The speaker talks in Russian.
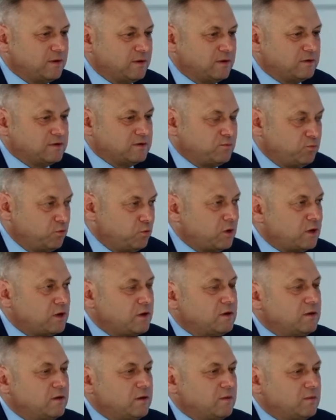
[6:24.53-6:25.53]

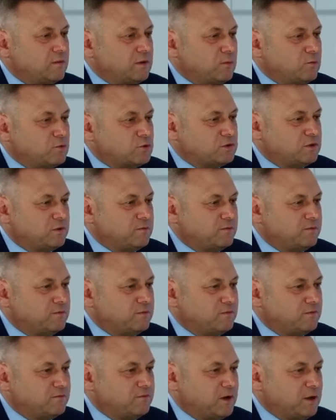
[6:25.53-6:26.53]
сбора, потому что
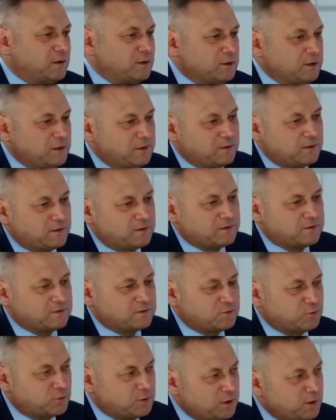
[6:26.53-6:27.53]
в контейнеры с
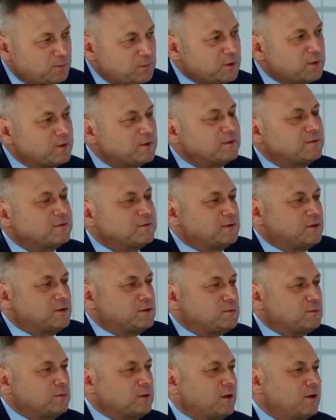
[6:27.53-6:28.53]
сухими,
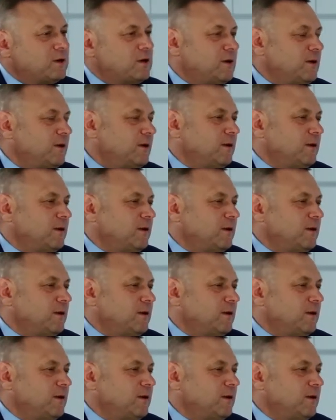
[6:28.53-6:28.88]
скажем так,